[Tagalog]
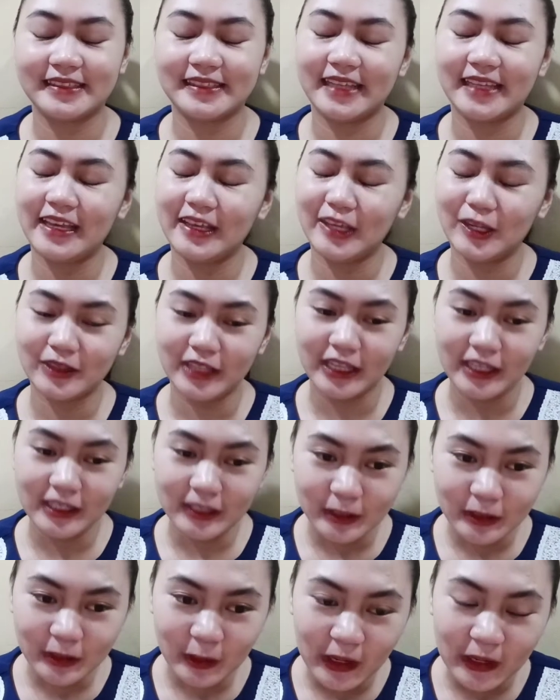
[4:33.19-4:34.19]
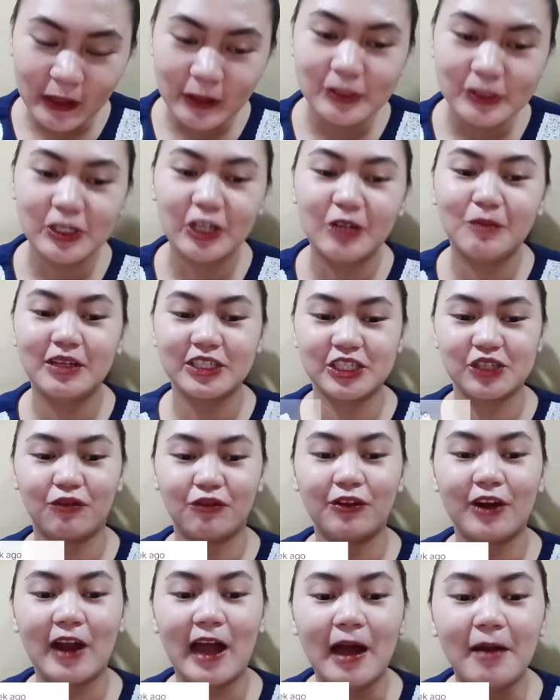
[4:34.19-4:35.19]
Thank you, thank you, thank you so much
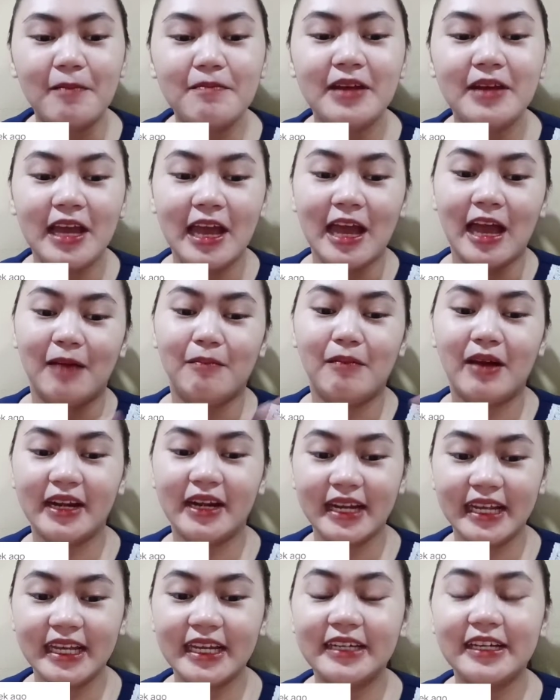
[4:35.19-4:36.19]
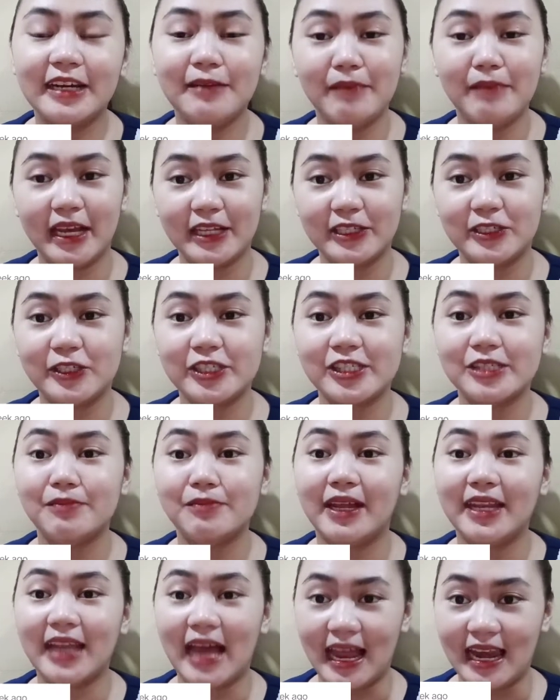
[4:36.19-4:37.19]
from Maria Remedios
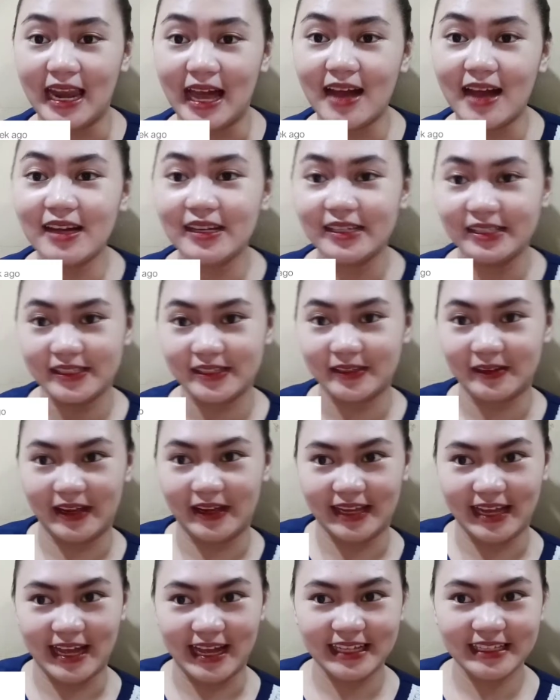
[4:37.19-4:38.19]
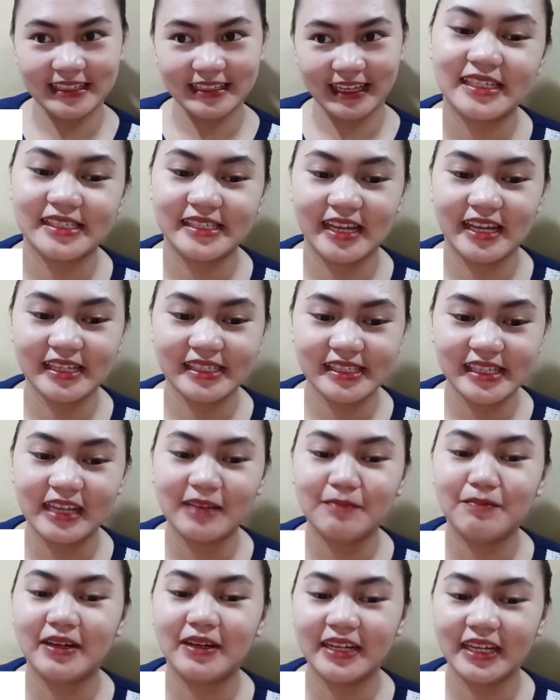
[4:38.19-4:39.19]
Manalak. So, ayan. Kay Sexic
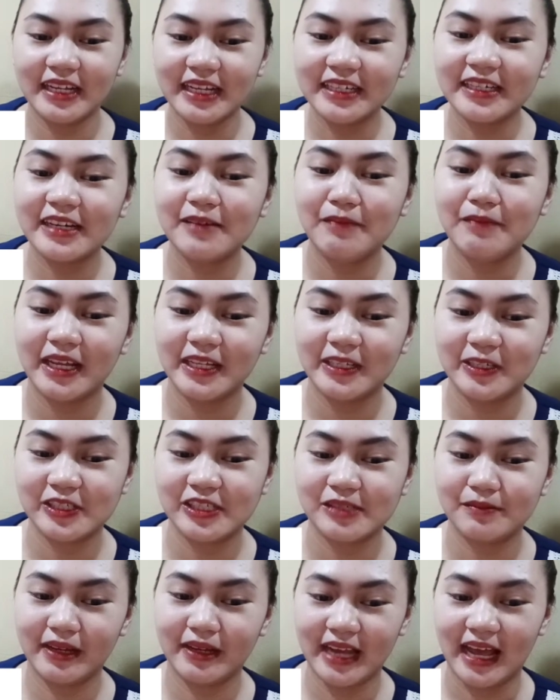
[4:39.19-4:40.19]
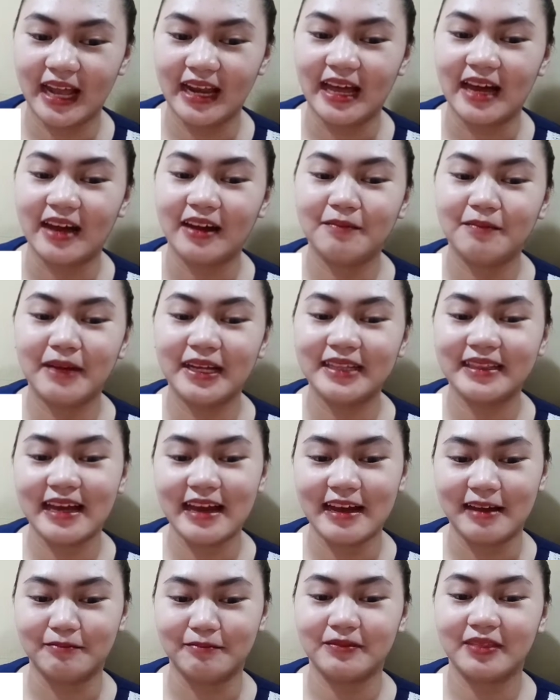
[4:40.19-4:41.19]
Maria Remedios Manalak.
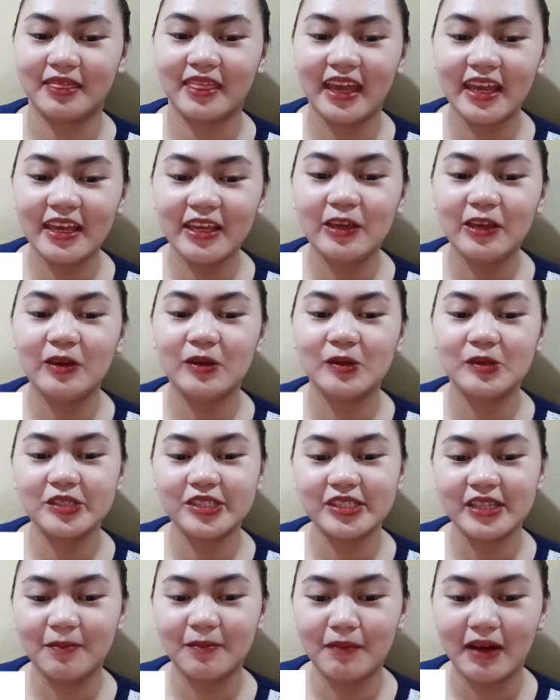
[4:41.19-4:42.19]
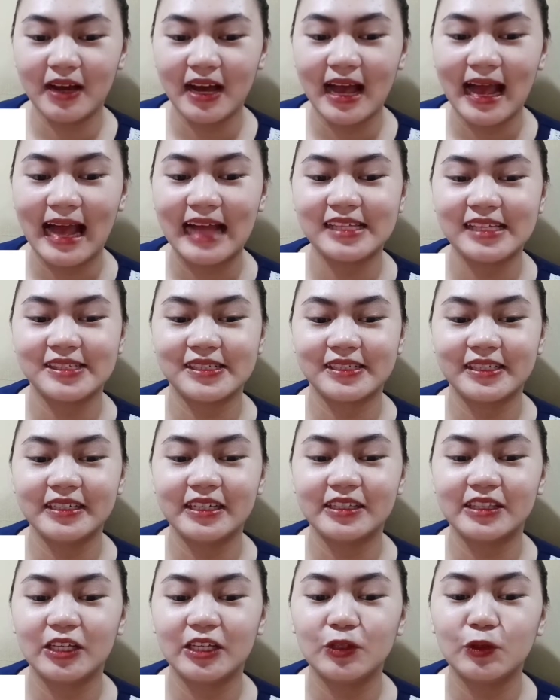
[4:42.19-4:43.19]
Madam, thank you sa mga answer
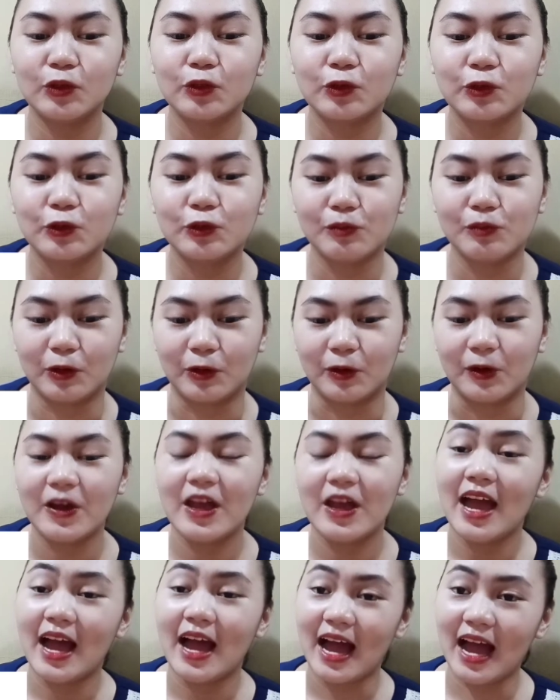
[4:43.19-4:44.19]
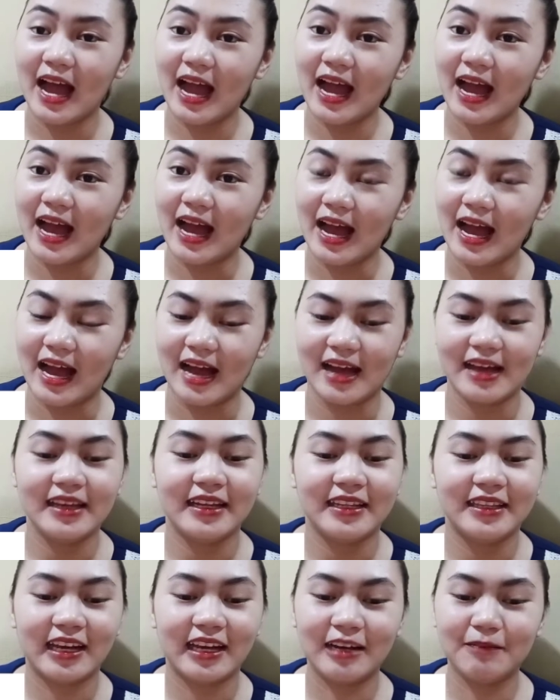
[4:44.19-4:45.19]
na tinuro mo. Ha ha ha.
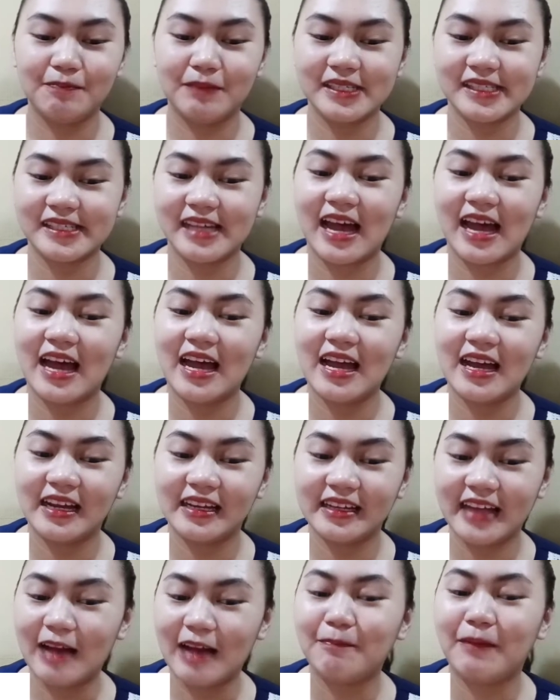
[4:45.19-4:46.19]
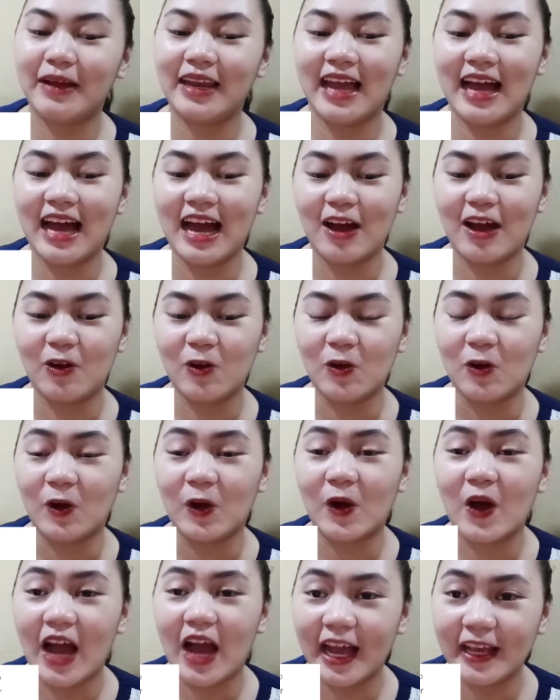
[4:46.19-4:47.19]
Nakapasa nga pala ako.
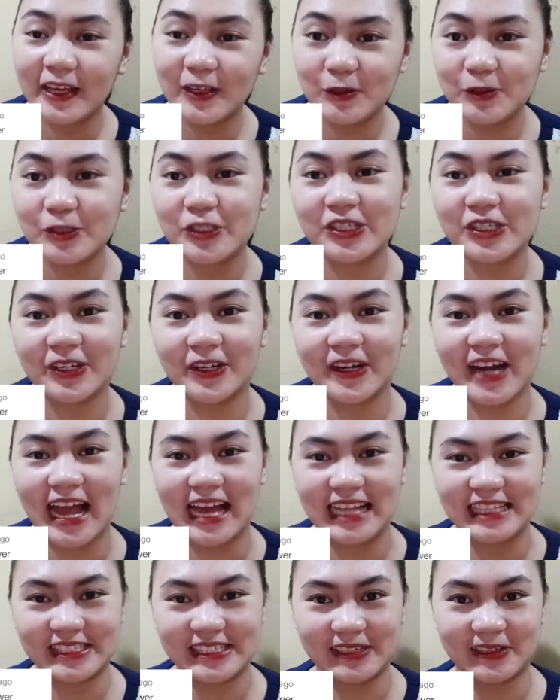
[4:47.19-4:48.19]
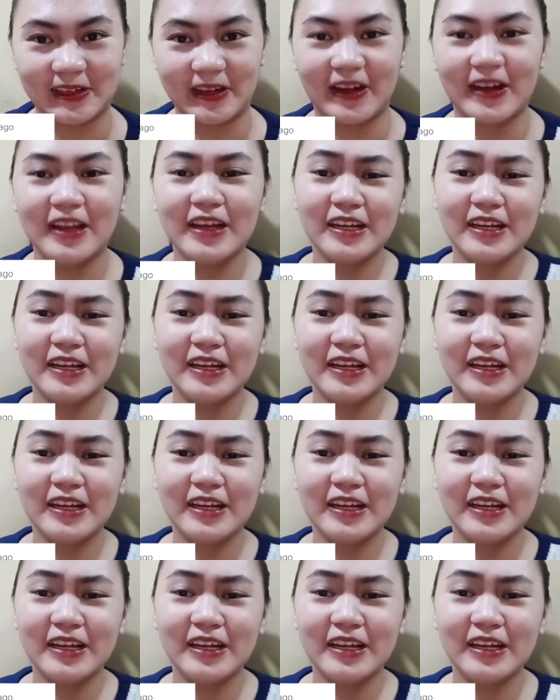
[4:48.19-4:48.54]
I use your answer.